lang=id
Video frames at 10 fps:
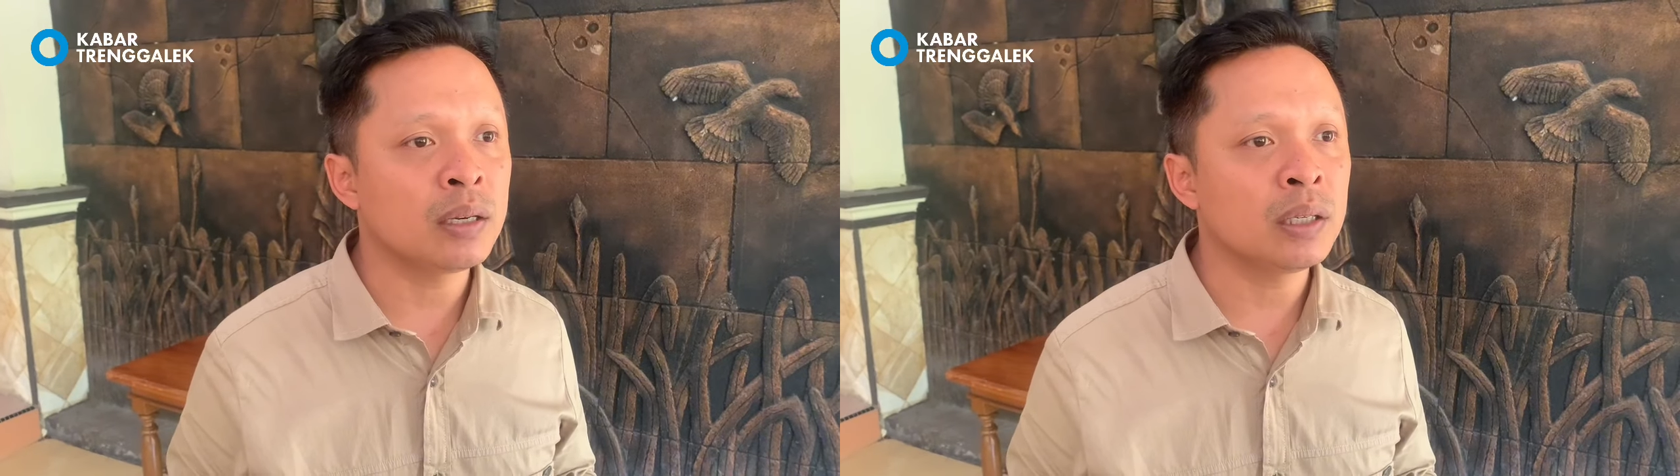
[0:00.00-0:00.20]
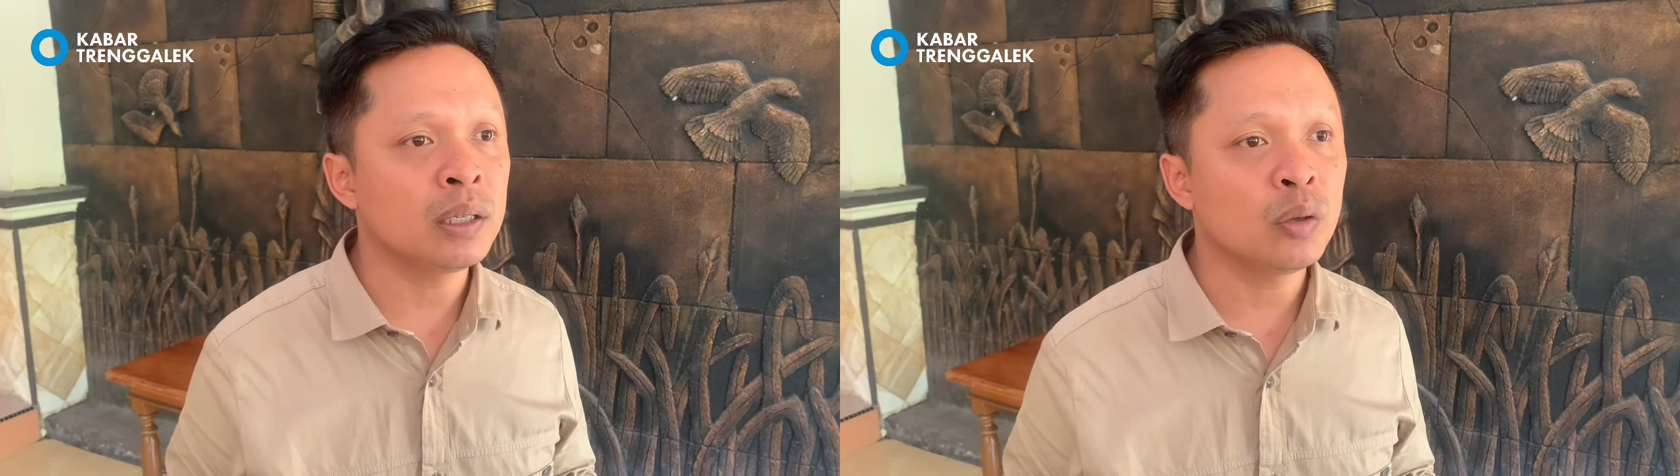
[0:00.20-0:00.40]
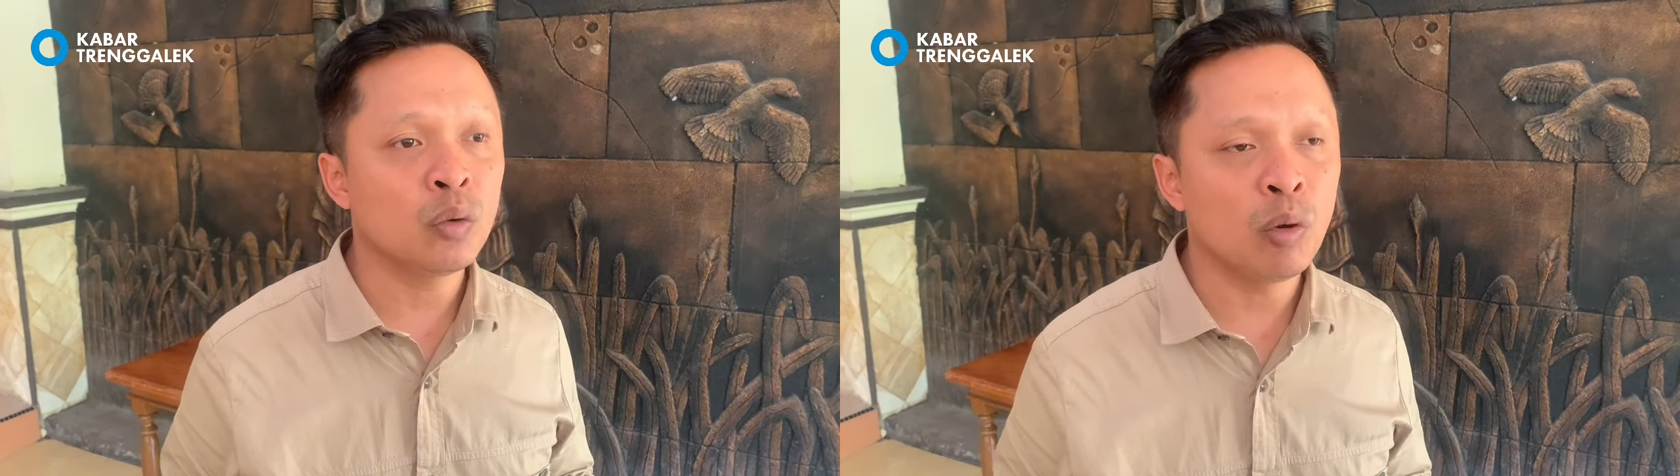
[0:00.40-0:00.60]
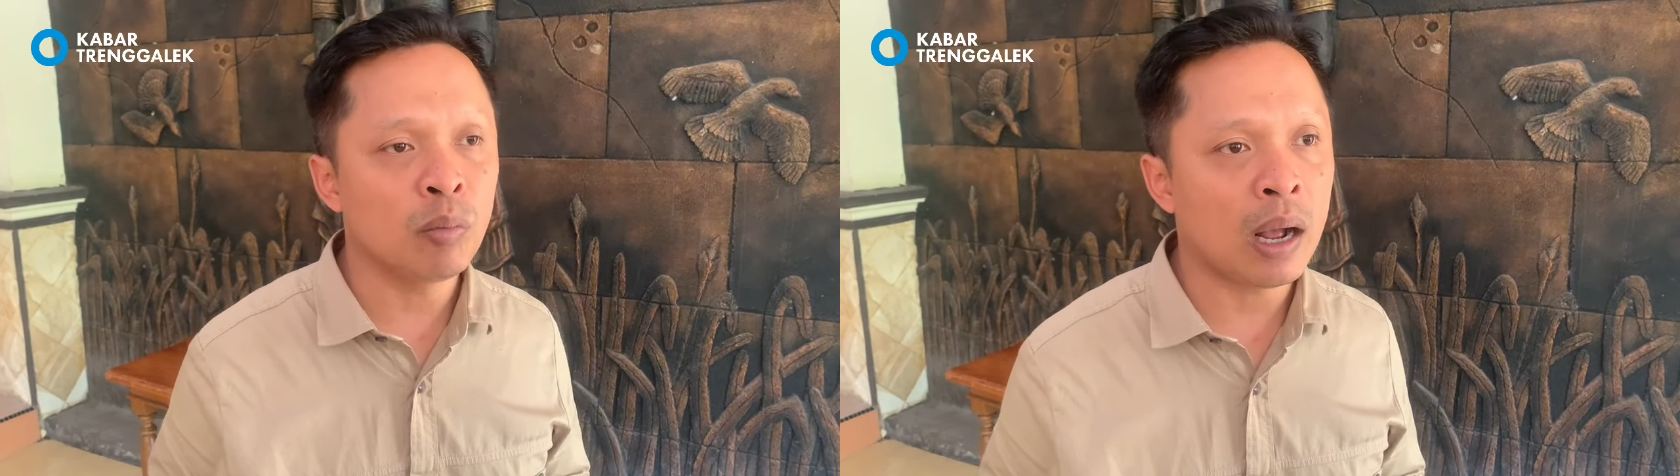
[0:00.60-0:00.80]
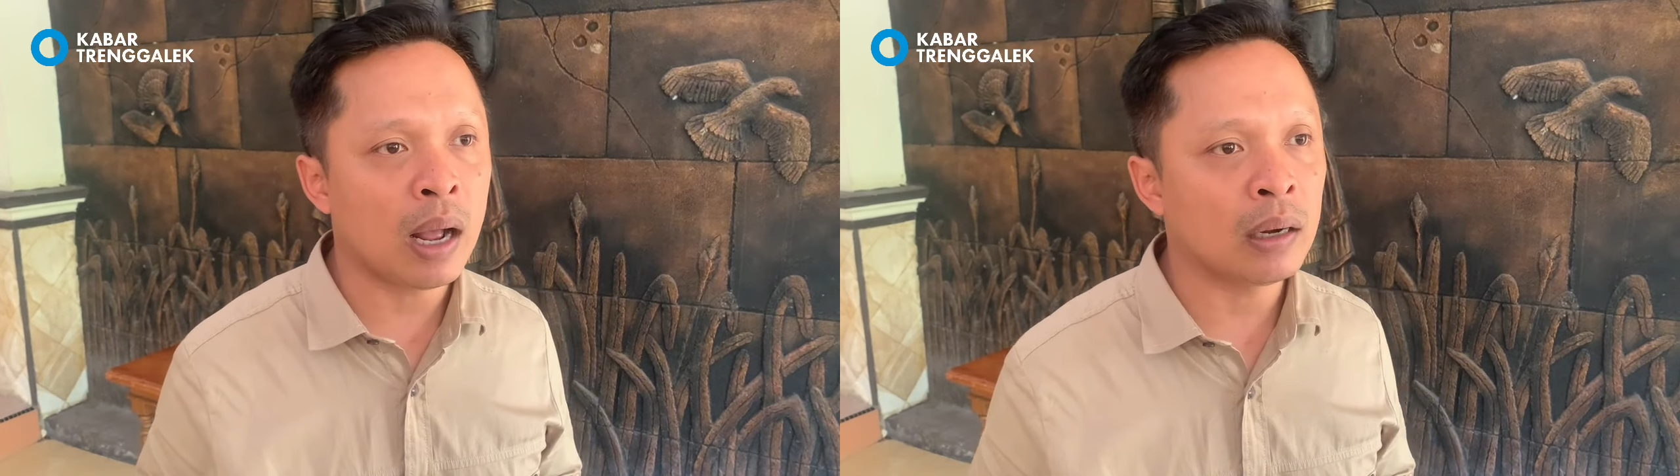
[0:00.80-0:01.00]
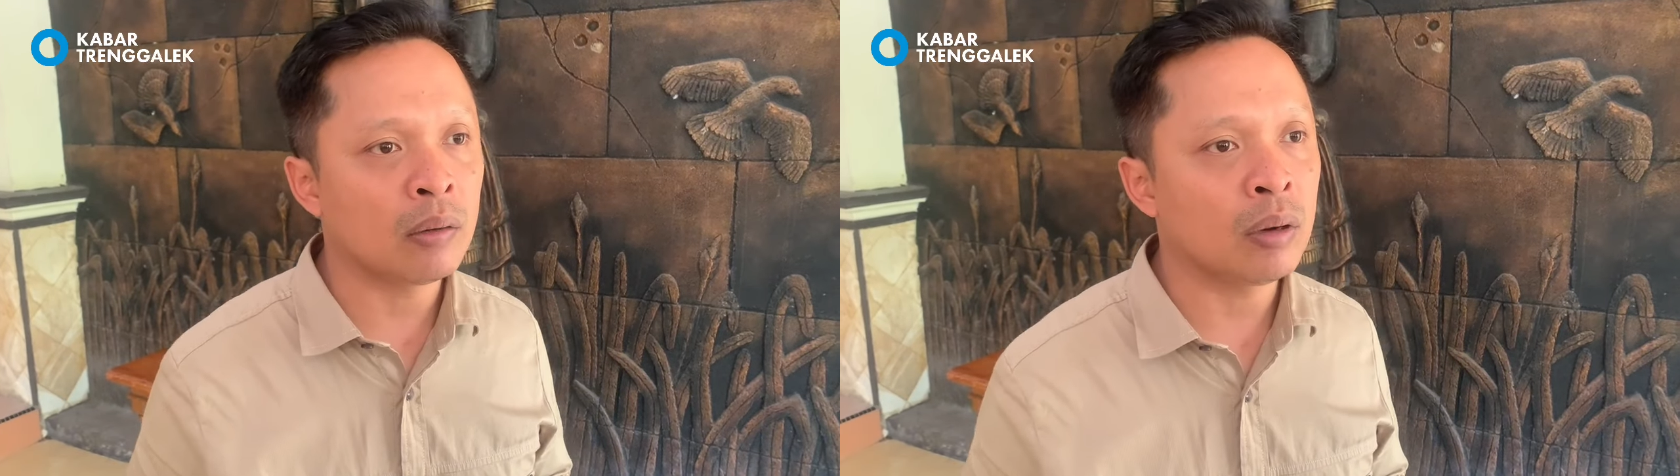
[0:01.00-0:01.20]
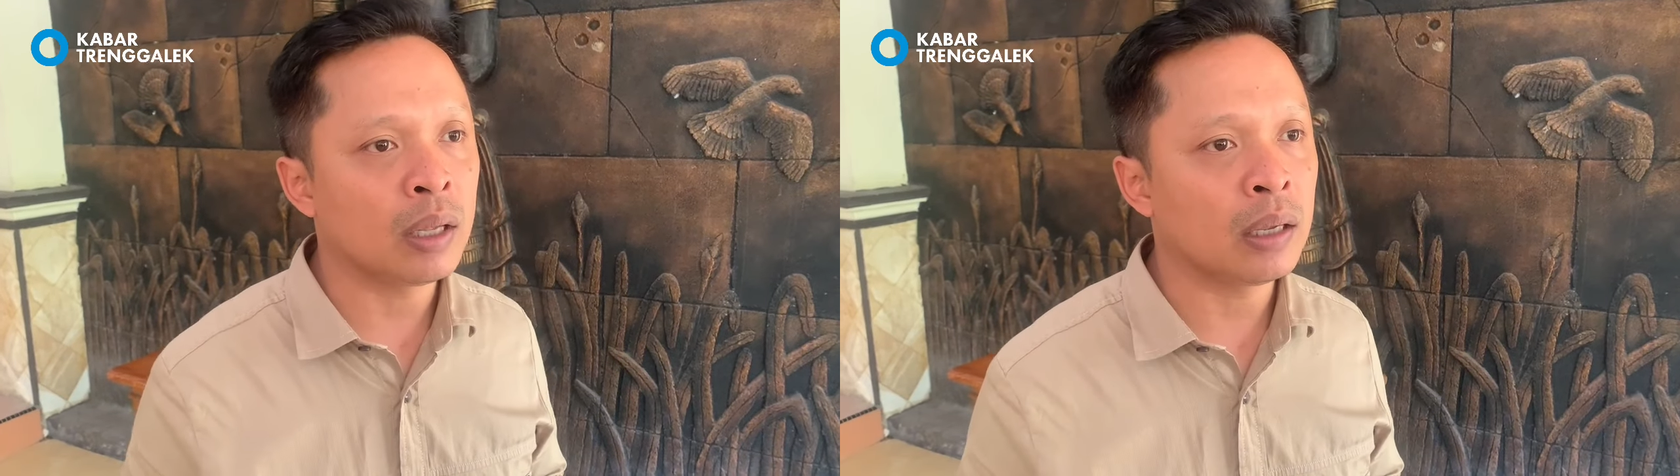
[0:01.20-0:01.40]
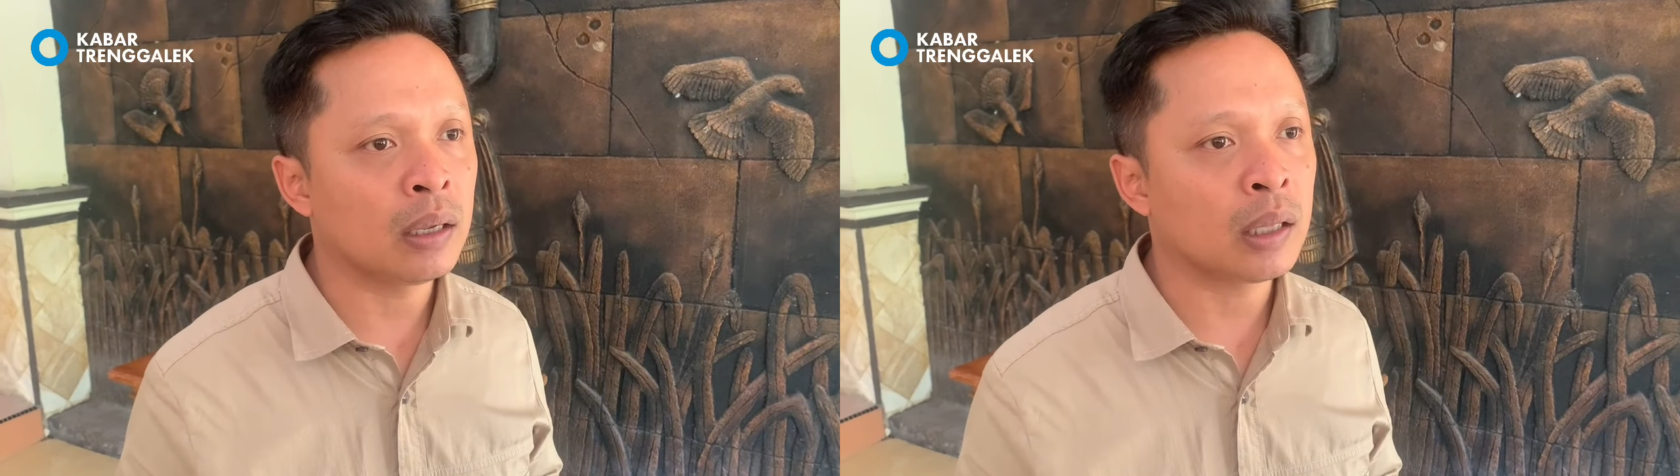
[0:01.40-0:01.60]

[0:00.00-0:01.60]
diumumkan oleh